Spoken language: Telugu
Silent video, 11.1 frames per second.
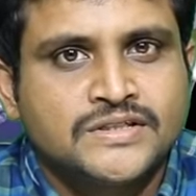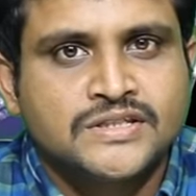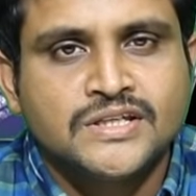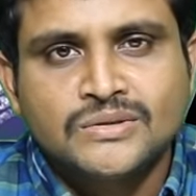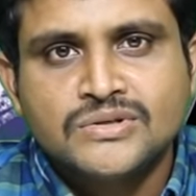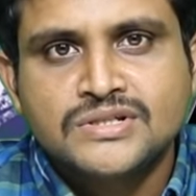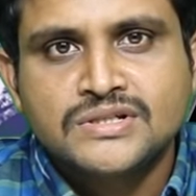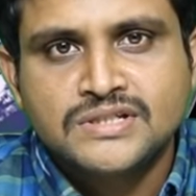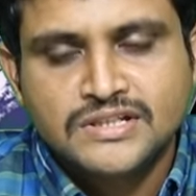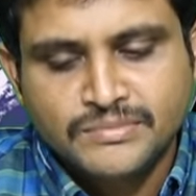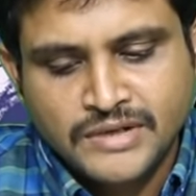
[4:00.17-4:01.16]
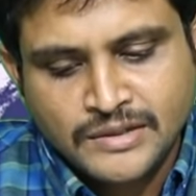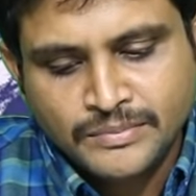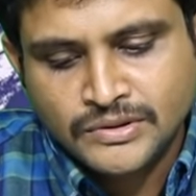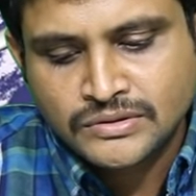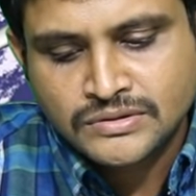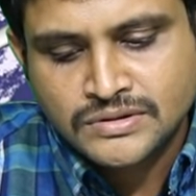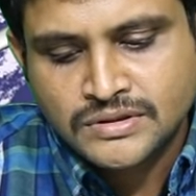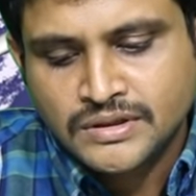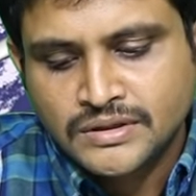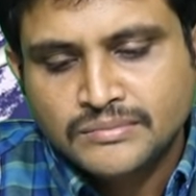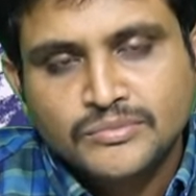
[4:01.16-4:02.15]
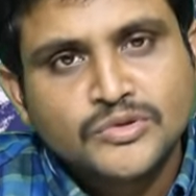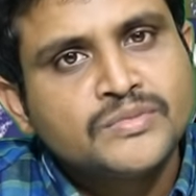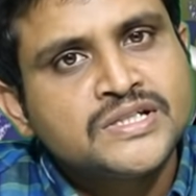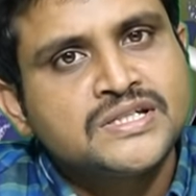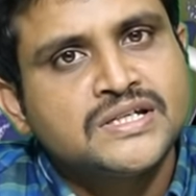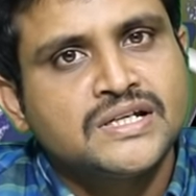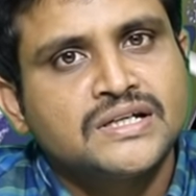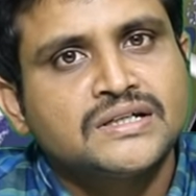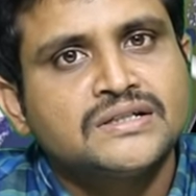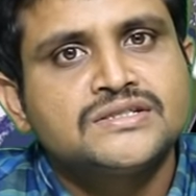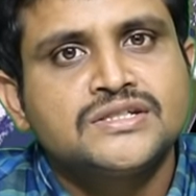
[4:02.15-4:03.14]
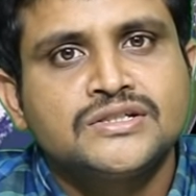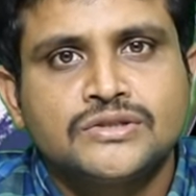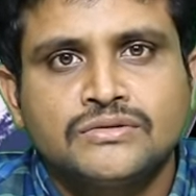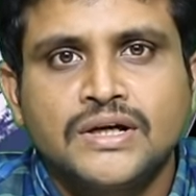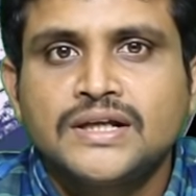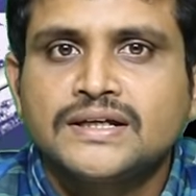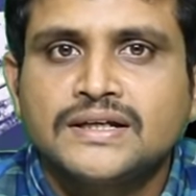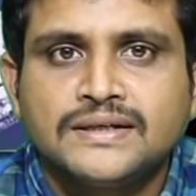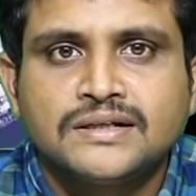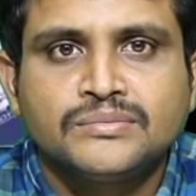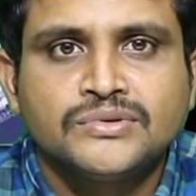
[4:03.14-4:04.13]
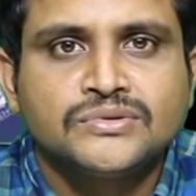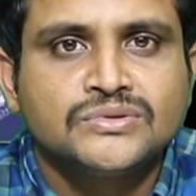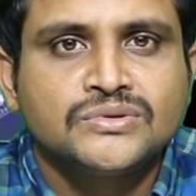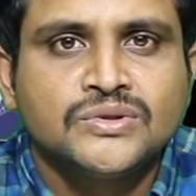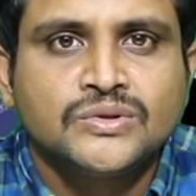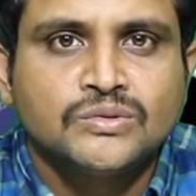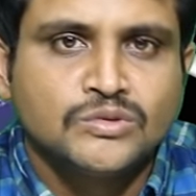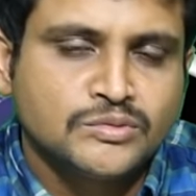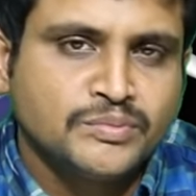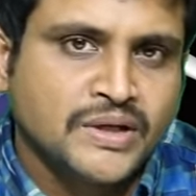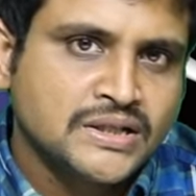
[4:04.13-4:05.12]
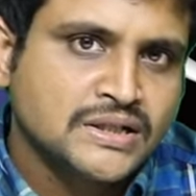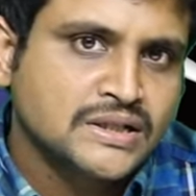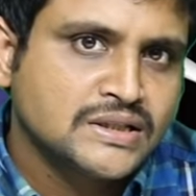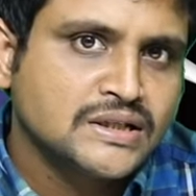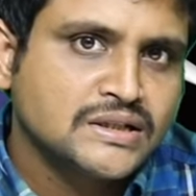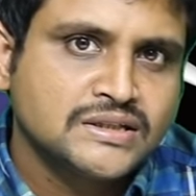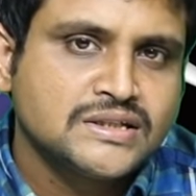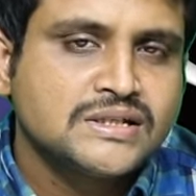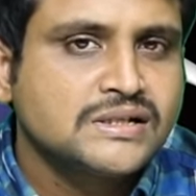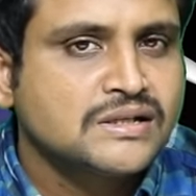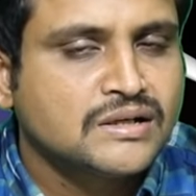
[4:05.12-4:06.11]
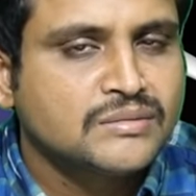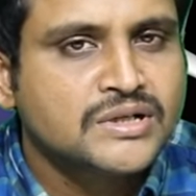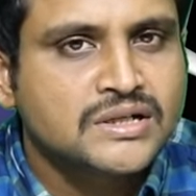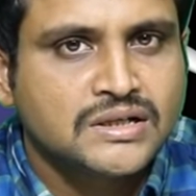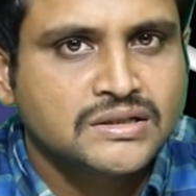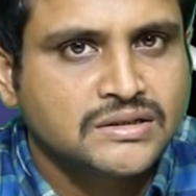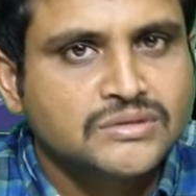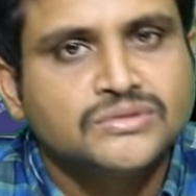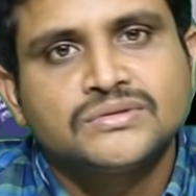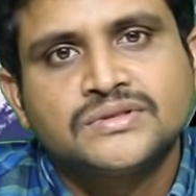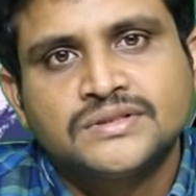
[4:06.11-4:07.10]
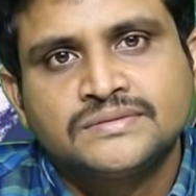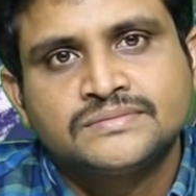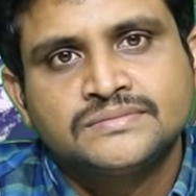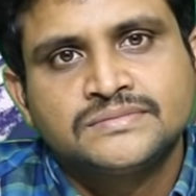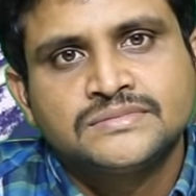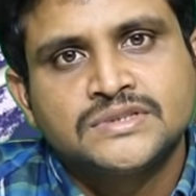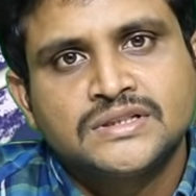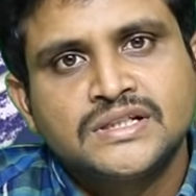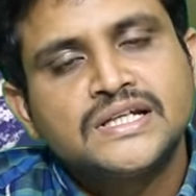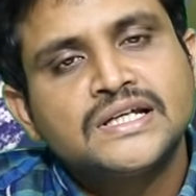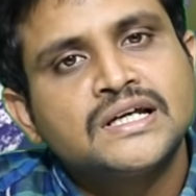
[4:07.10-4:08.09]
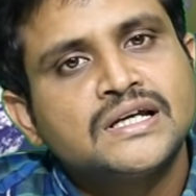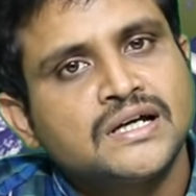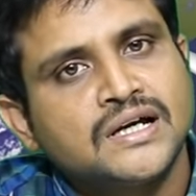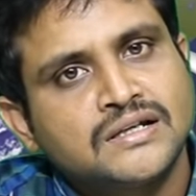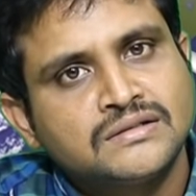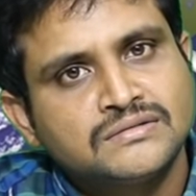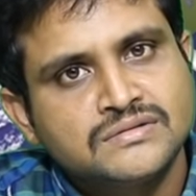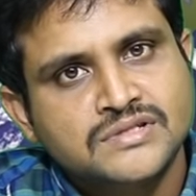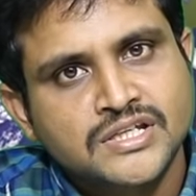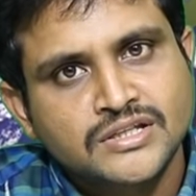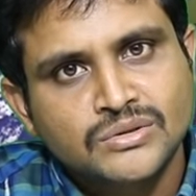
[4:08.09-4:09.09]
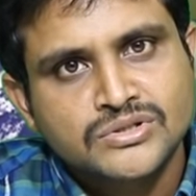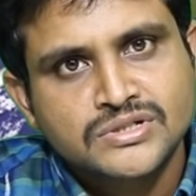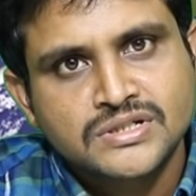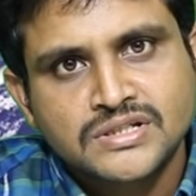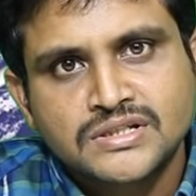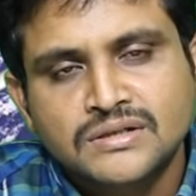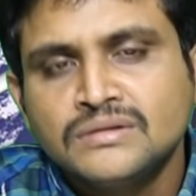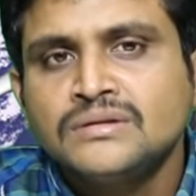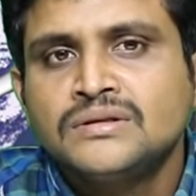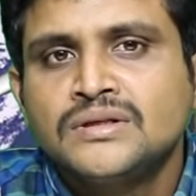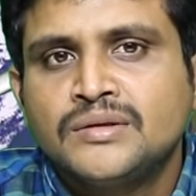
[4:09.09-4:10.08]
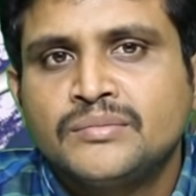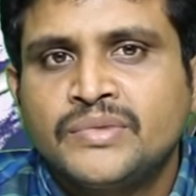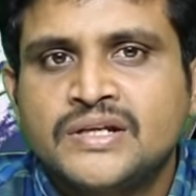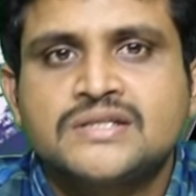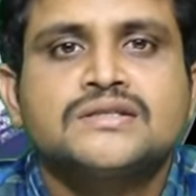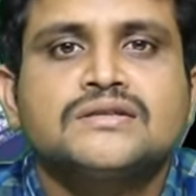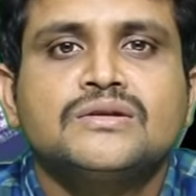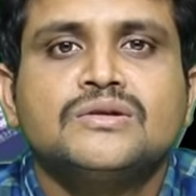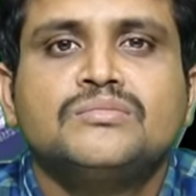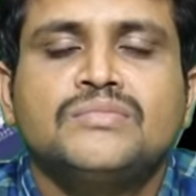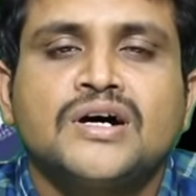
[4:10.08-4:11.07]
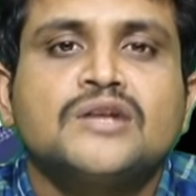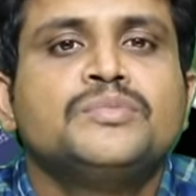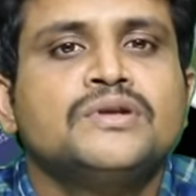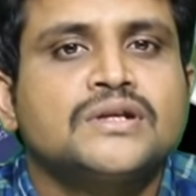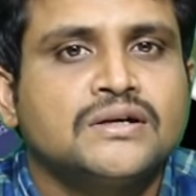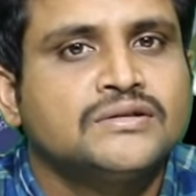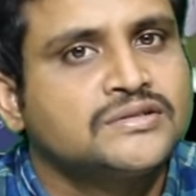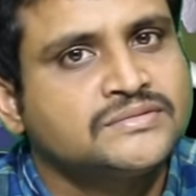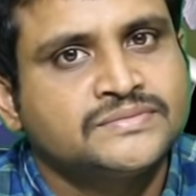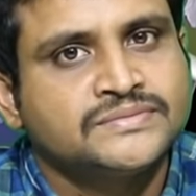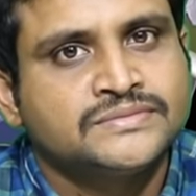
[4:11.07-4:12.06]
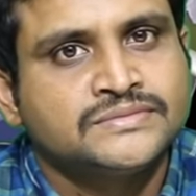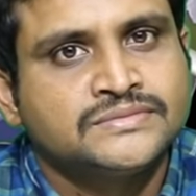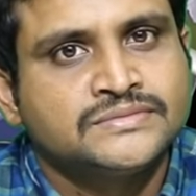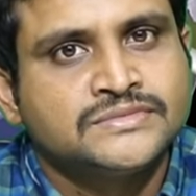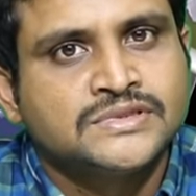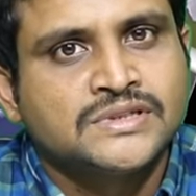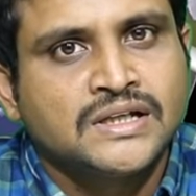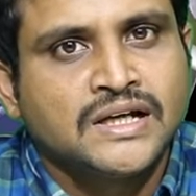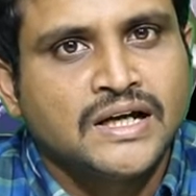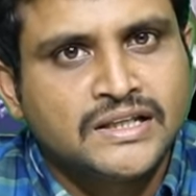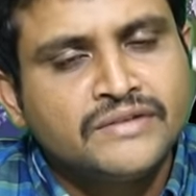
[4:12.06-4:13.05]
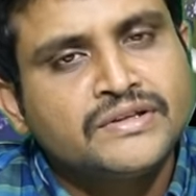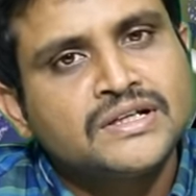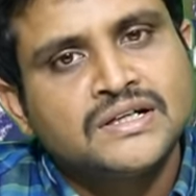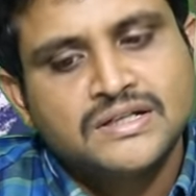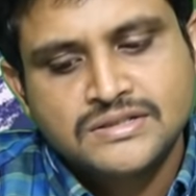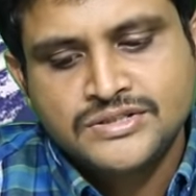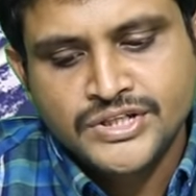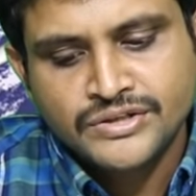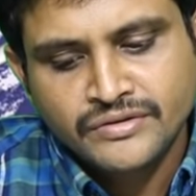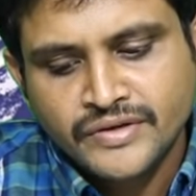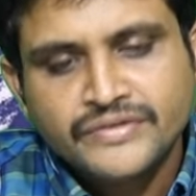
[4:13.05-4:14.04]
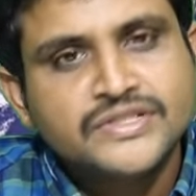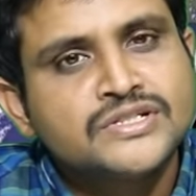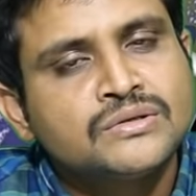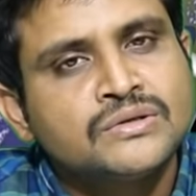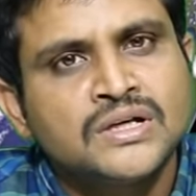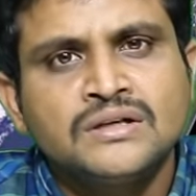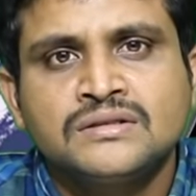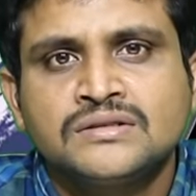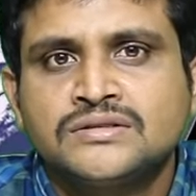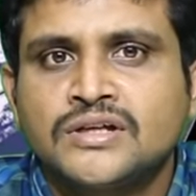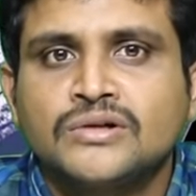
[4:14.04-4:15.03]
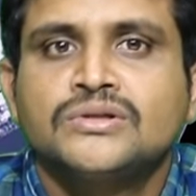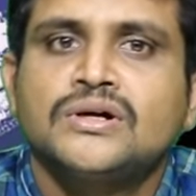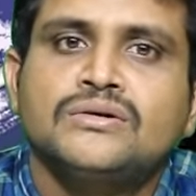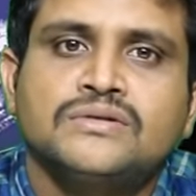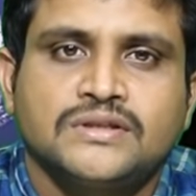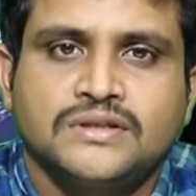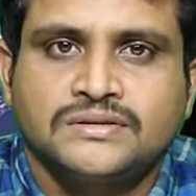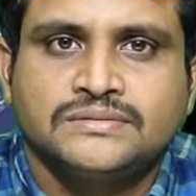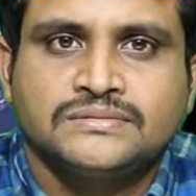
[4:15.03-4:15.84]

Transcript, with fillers: శీతోష్ణ స్థితి మార్పులు భూమధ్య రేఖ నుంచి ధ్రువాలకు వెళ్ళేటప్పుడు ఉత్పాదకత అనేది క్రమంగా తగ్గుతుంది దీనికి గల కారణం శీతోష్ణ స్థితిలో పరిస్థితుల్లో మార్పులు రావటం అదేవిధంగా జీవ వైవిధ్యం కూడా తగ్గుతూ ఉంటుంది